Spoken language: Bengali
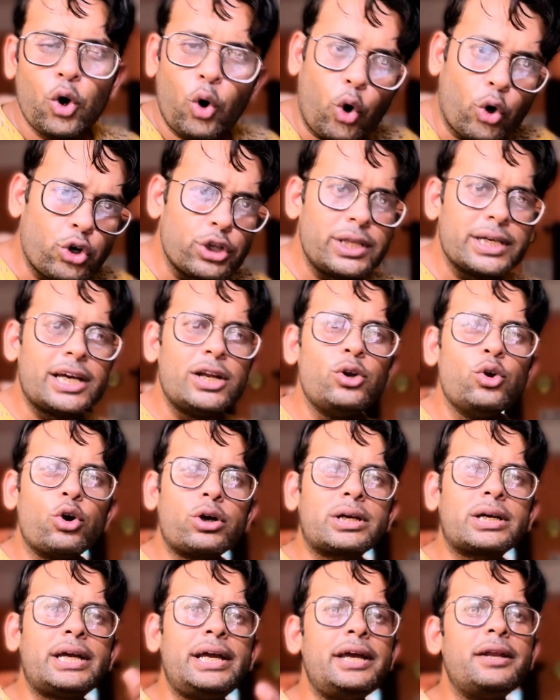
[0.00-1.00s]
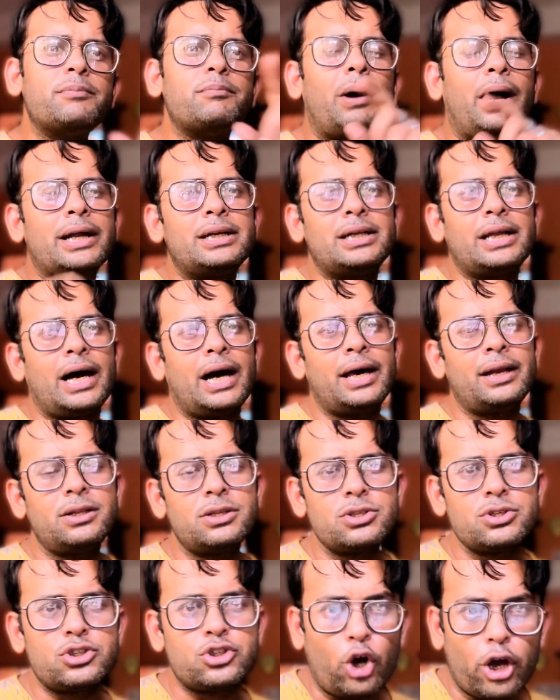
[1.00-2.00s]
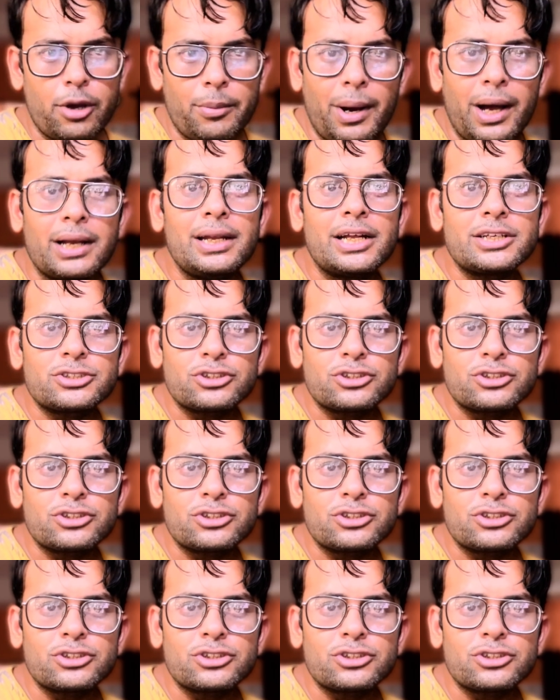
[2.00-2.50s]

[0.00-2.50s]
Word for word: অন্যদিকে লক্ষ্মীর ভাণ্ডার জয় বাংলা